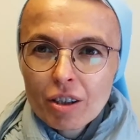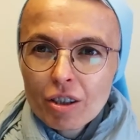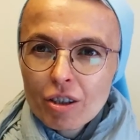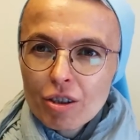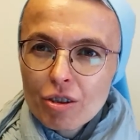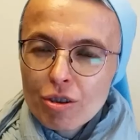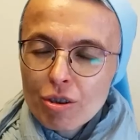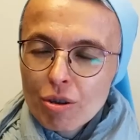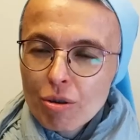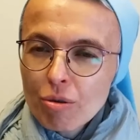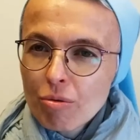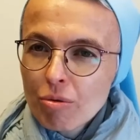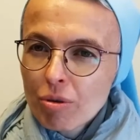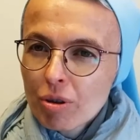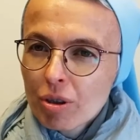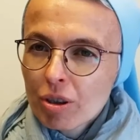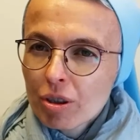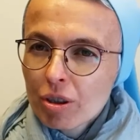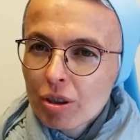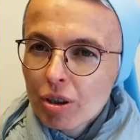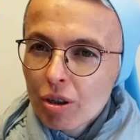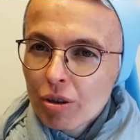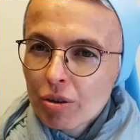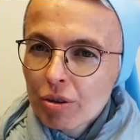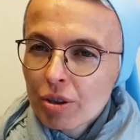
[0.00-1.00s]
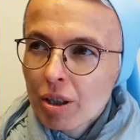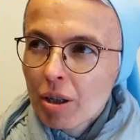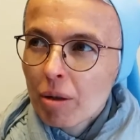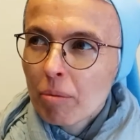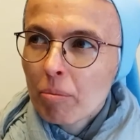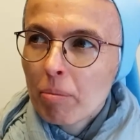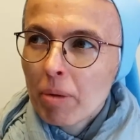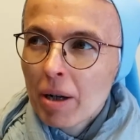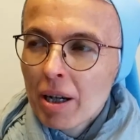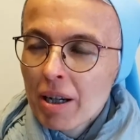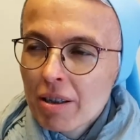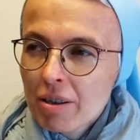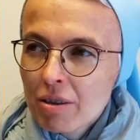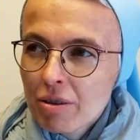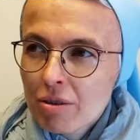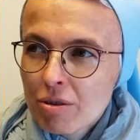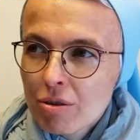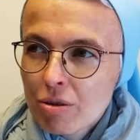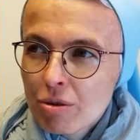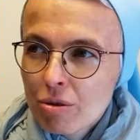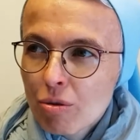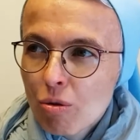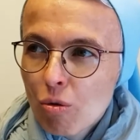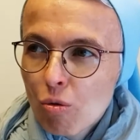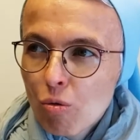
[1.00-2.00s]
Są one
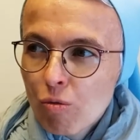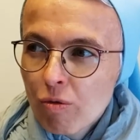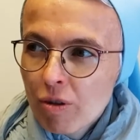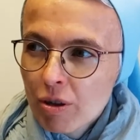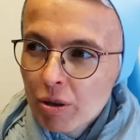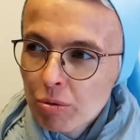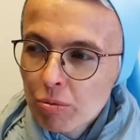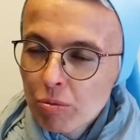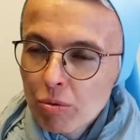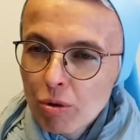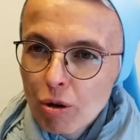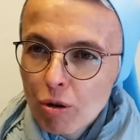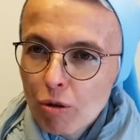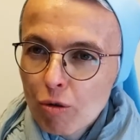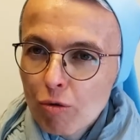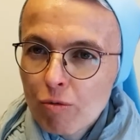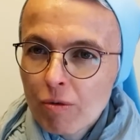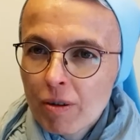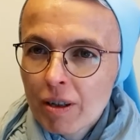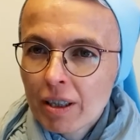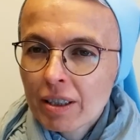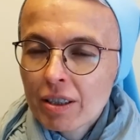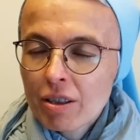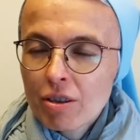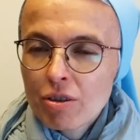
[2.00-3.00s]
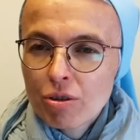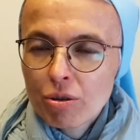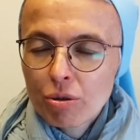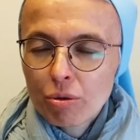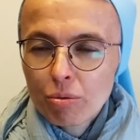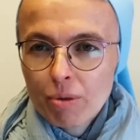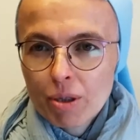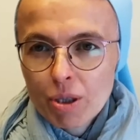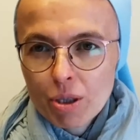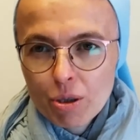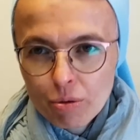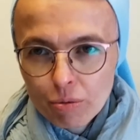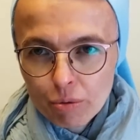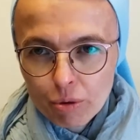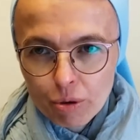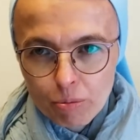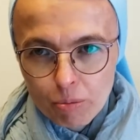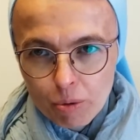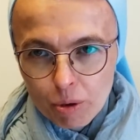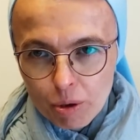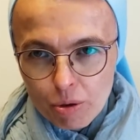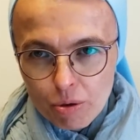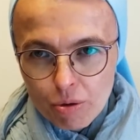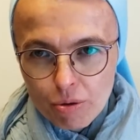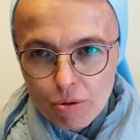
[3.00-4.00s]
bardzo uwarunkowane sytuacją
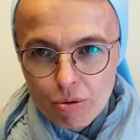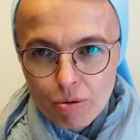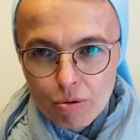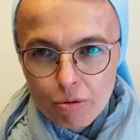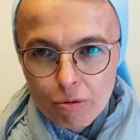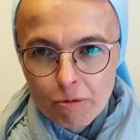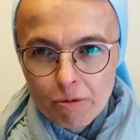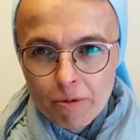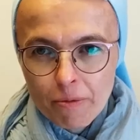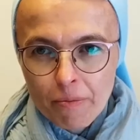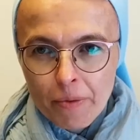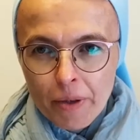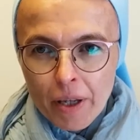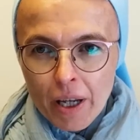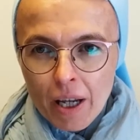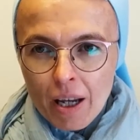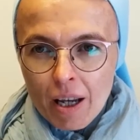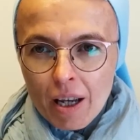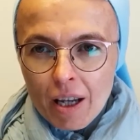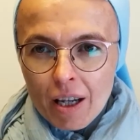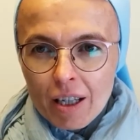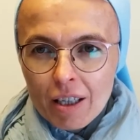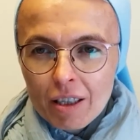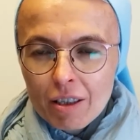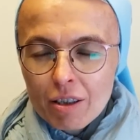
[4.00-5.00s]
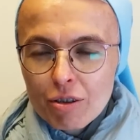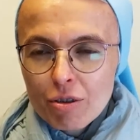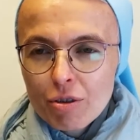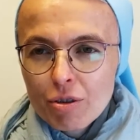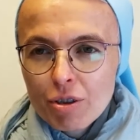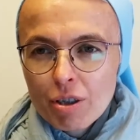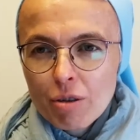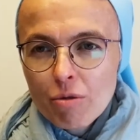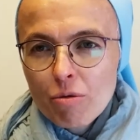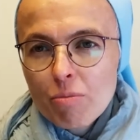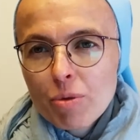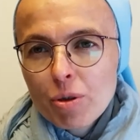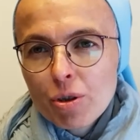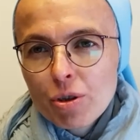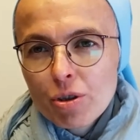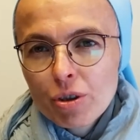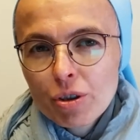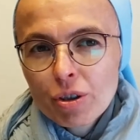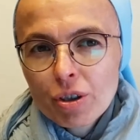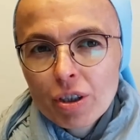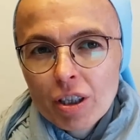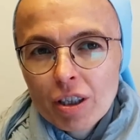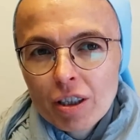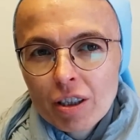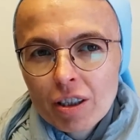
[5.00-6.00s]
odbiorców. Zostały
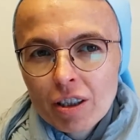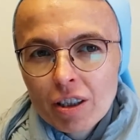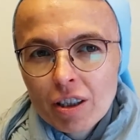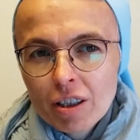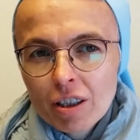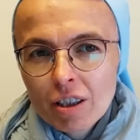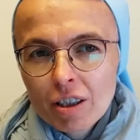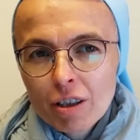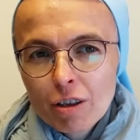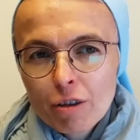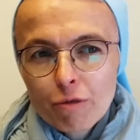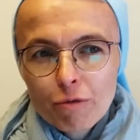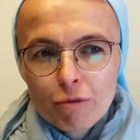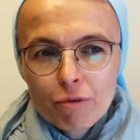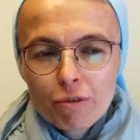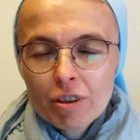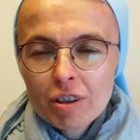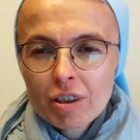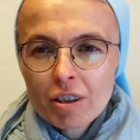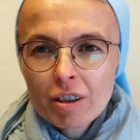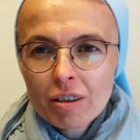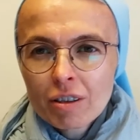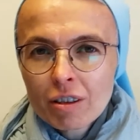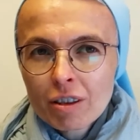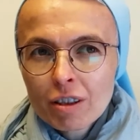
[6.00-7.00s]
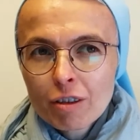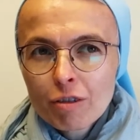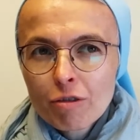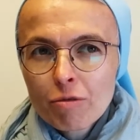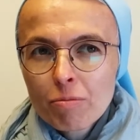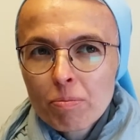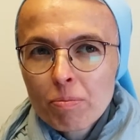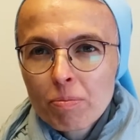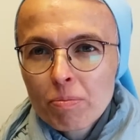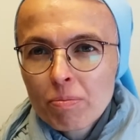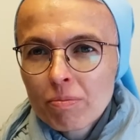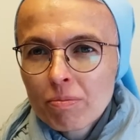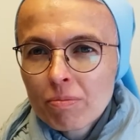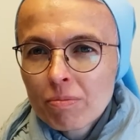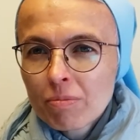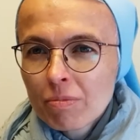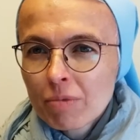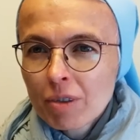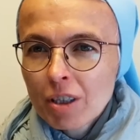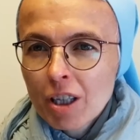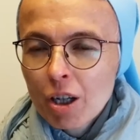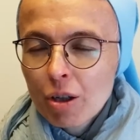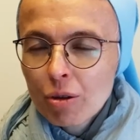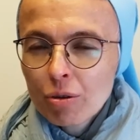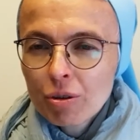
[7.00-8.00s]
umieszczone w,
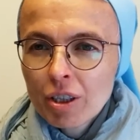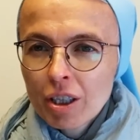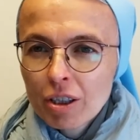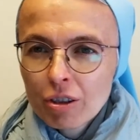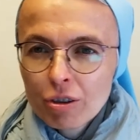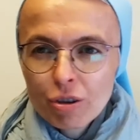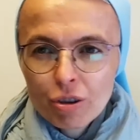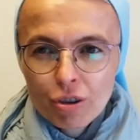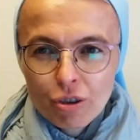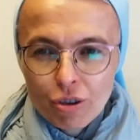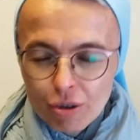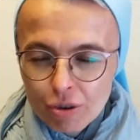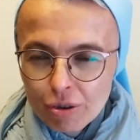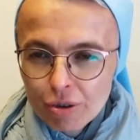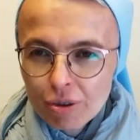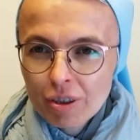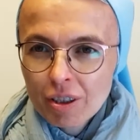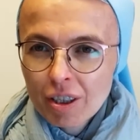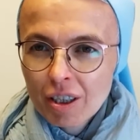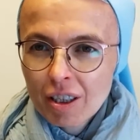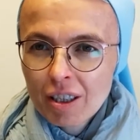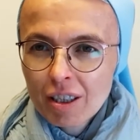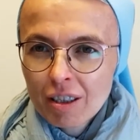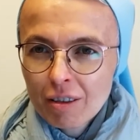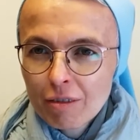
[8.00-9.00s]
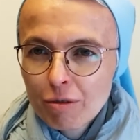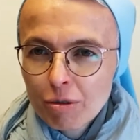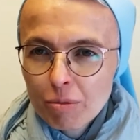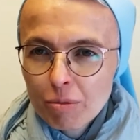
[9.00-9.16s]
jako natchnione